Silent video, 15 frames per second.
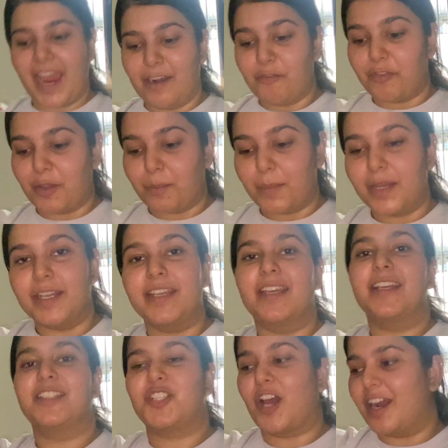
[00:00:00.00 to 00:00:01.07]
एंड फिर मैंने
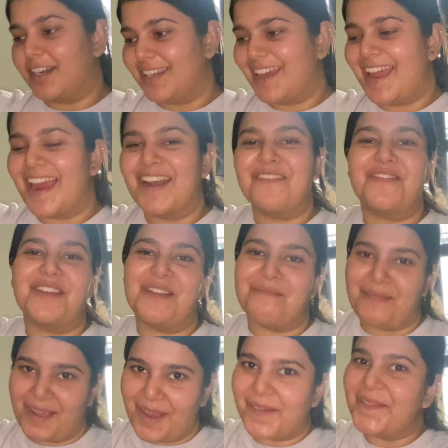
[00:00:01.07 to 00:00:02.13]
एक छाटा एंड फिर अब
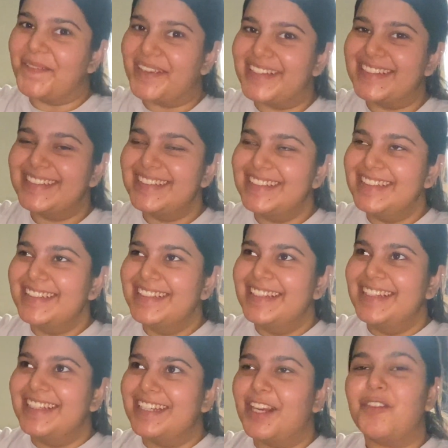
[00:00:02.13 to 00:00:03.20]
मैं खाऊंगी
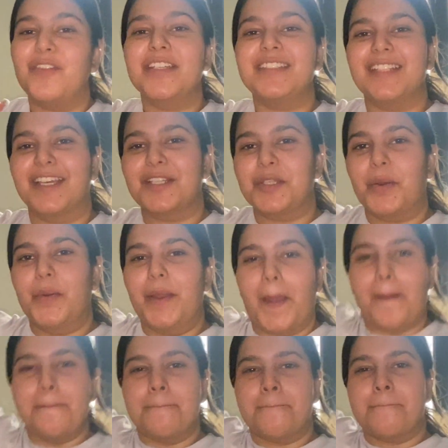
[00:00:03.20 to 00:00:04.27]
नेटफ्लिक्स देखते
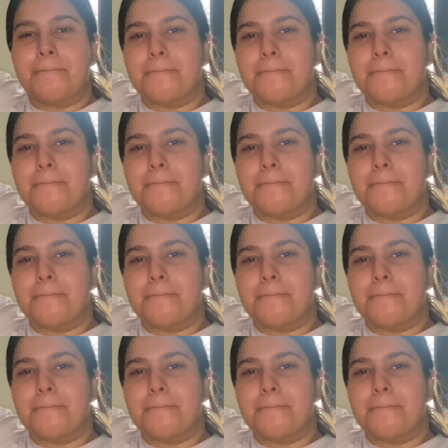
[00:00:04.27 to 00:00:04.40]
हुए